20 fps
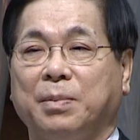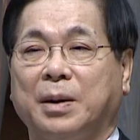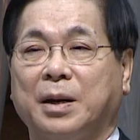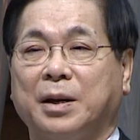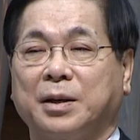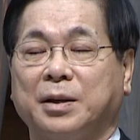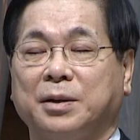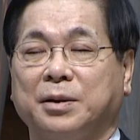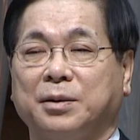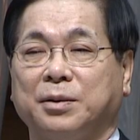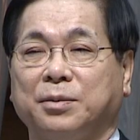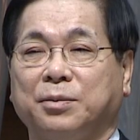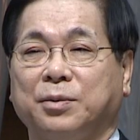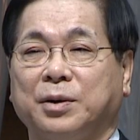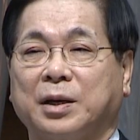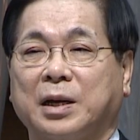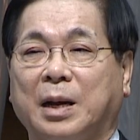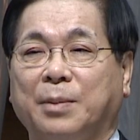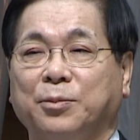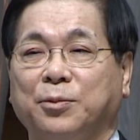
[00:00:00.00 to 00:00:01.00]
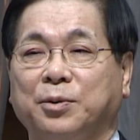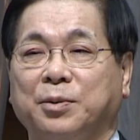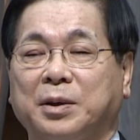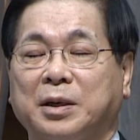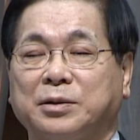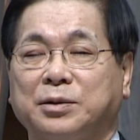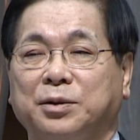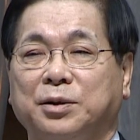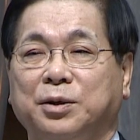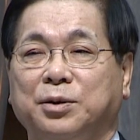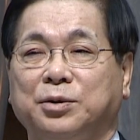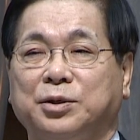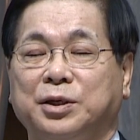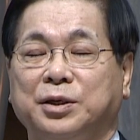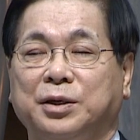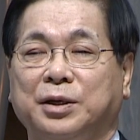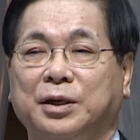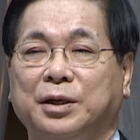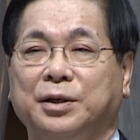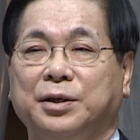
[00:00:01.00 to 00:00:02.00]
바라기는 우리 감독님께서
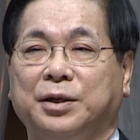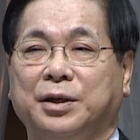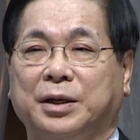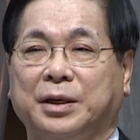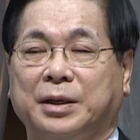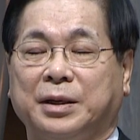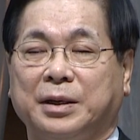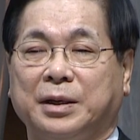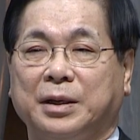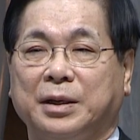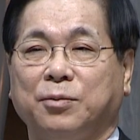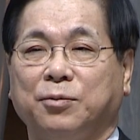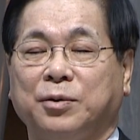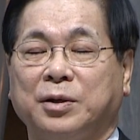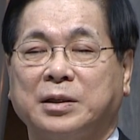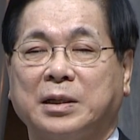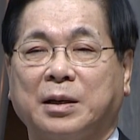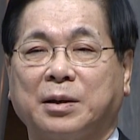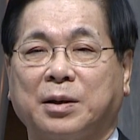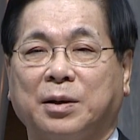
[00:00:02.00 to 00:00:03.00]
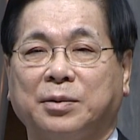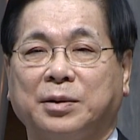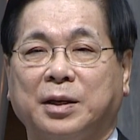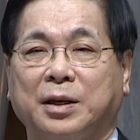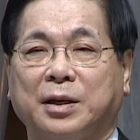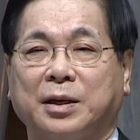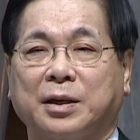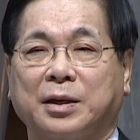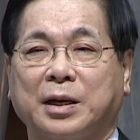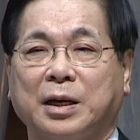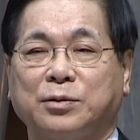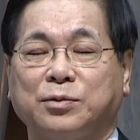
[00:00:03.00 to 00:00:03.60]
이루신 일들이 우리 삶 가운데